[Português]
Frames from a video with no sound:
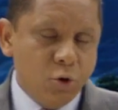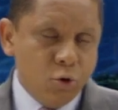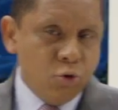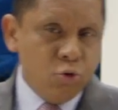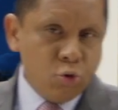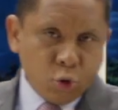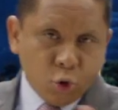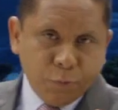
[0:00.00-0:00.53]

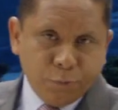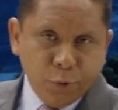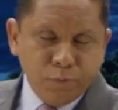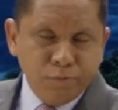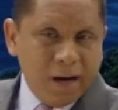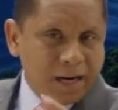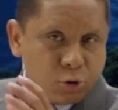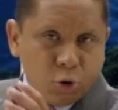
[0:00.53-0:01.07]
Um grupo
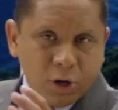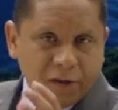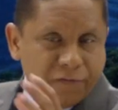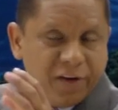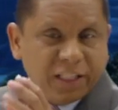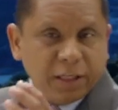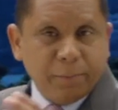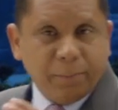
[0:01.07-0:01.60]
marcou a
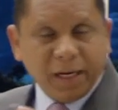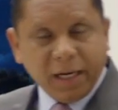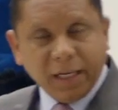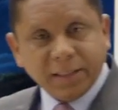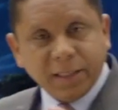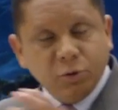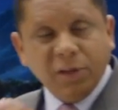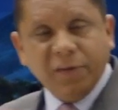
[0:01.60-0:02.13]
fecha para
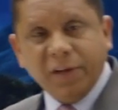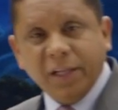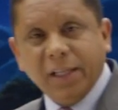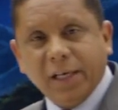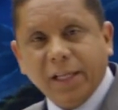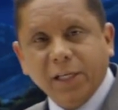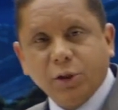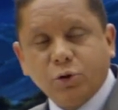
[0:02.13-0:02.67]
a segunda vinda
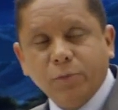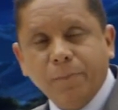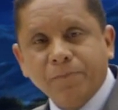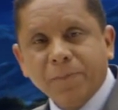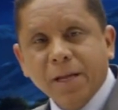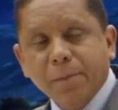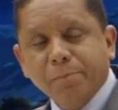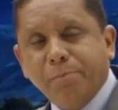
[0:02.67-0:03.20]
de Cristo
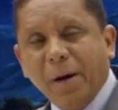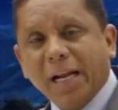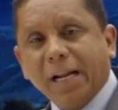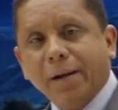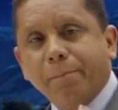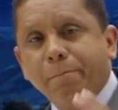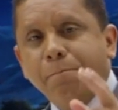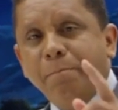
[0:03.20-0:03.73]

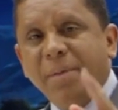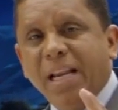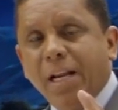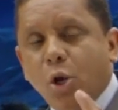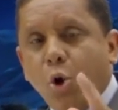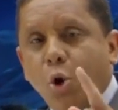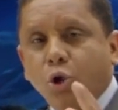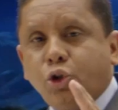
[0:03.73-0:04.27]
para
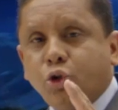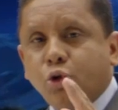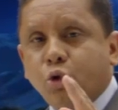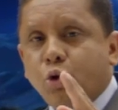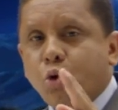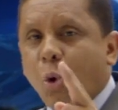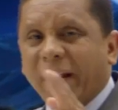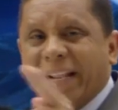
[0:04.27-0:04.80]

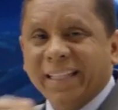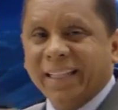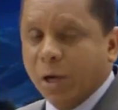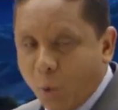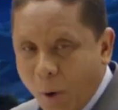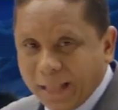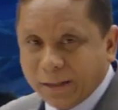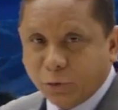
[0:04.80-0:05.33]

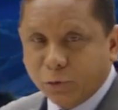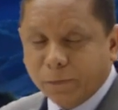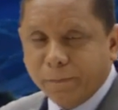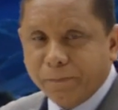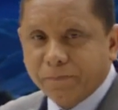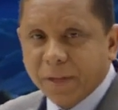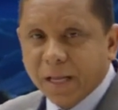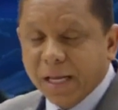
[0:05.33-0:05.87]
1844.
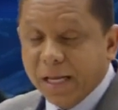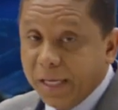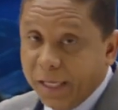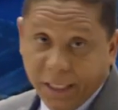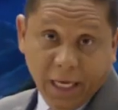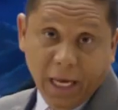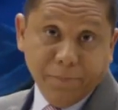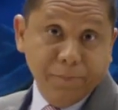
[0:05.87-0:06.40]

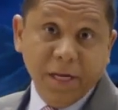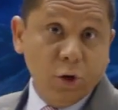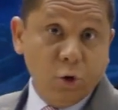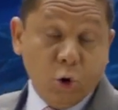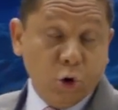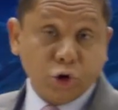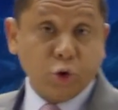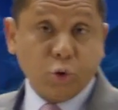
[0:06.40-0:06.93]
E em
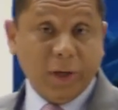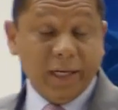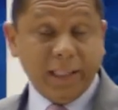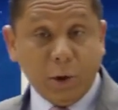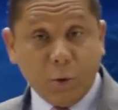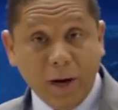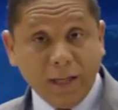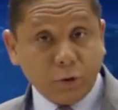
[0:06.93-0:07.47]

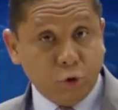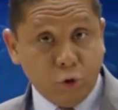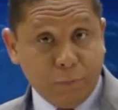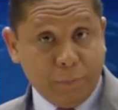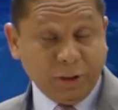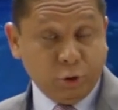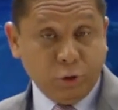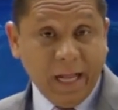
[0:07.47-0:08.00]
1844 não
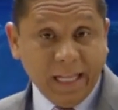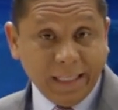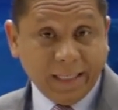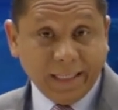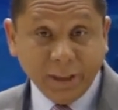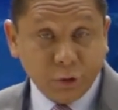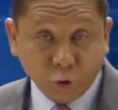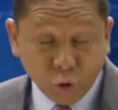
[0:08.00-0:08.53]
passou nada,
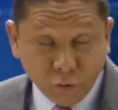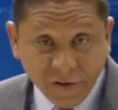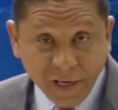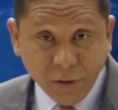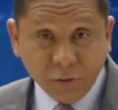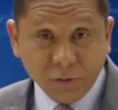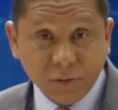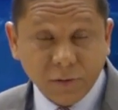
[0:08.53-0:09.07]
Cristo não
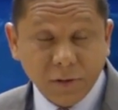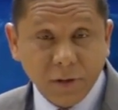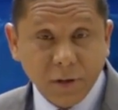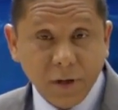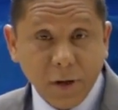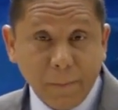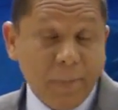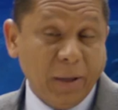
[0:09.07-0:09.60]
vino.
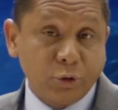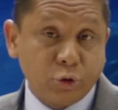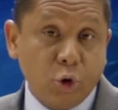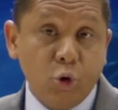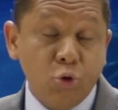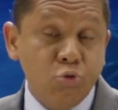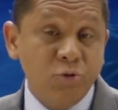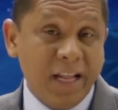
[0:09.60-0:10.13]

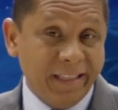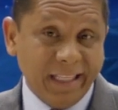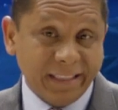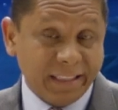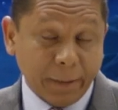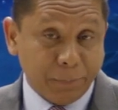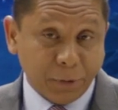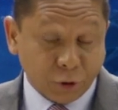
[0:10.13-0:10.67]
Passou uma
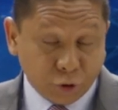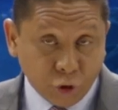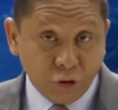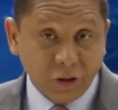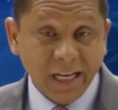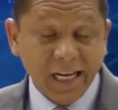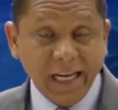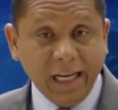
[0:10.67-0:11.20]

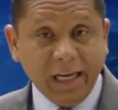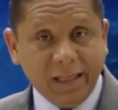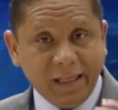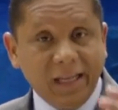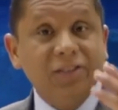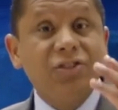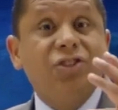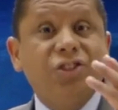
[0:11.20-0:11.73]
decepção, el
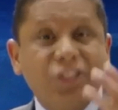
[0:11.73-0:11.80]
gran